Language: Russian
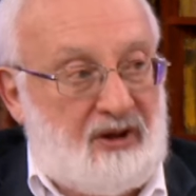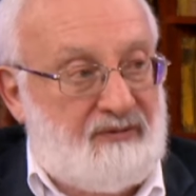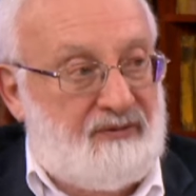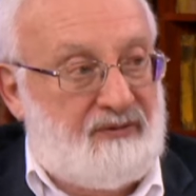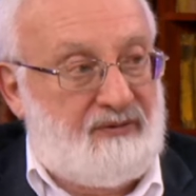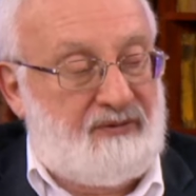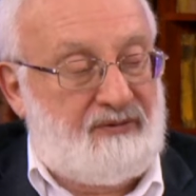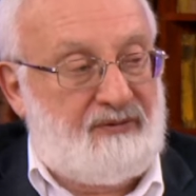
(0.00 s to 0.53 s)
там
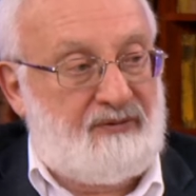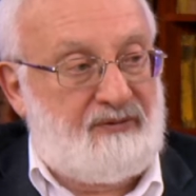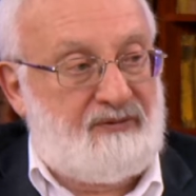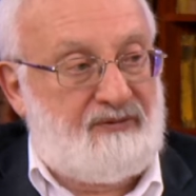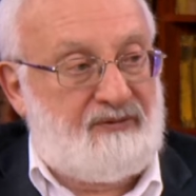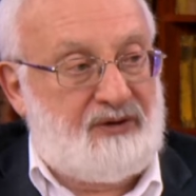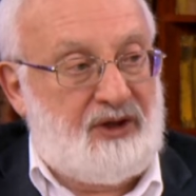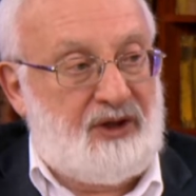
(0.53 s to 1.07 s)

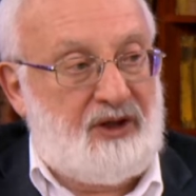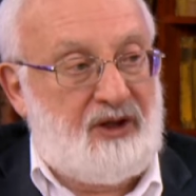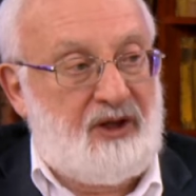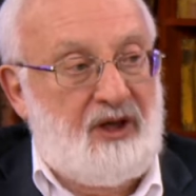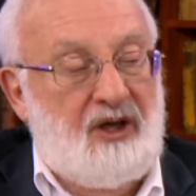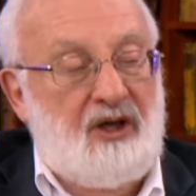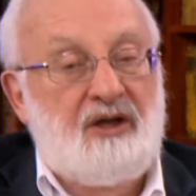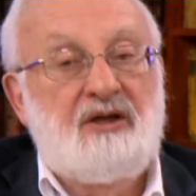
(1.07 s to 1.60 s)
в
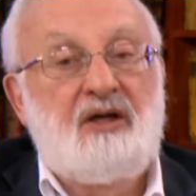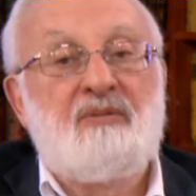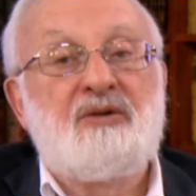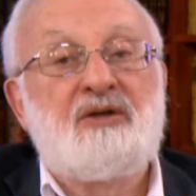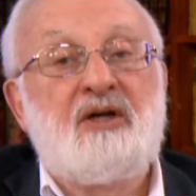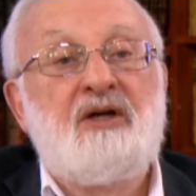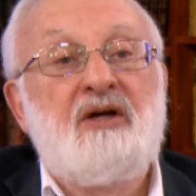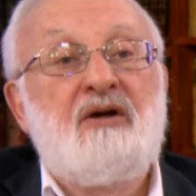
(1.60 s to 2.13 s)
Сирии. Там
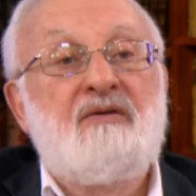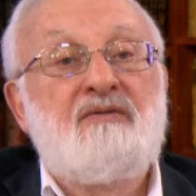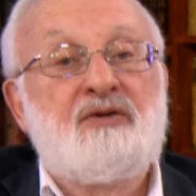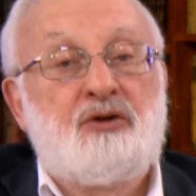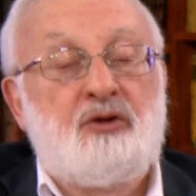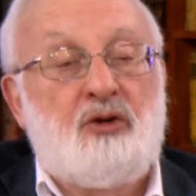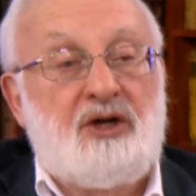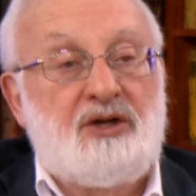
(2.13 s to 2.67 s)
это в
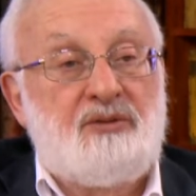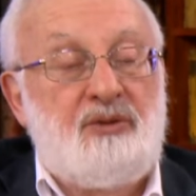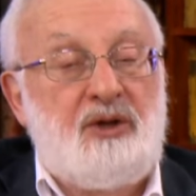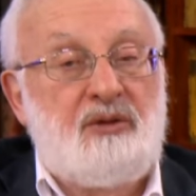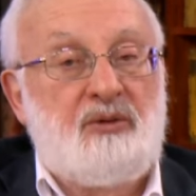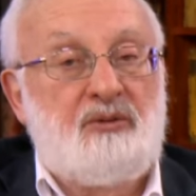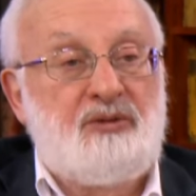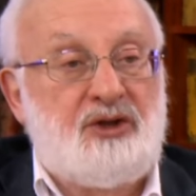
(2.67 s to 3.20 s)
сто раз
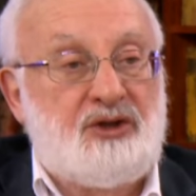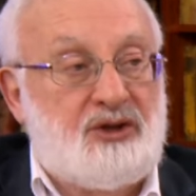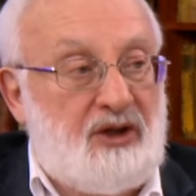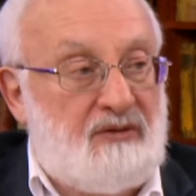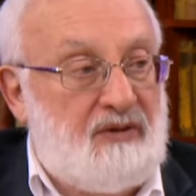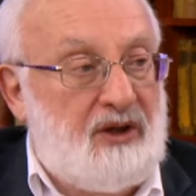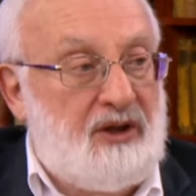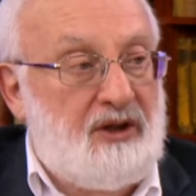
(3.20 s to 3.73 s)
минимум
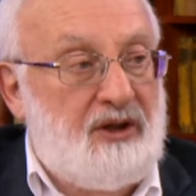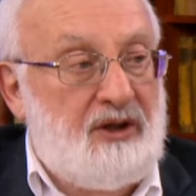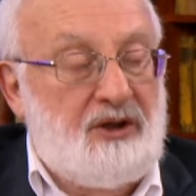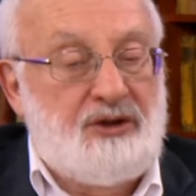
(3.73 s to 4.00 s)
дешевле,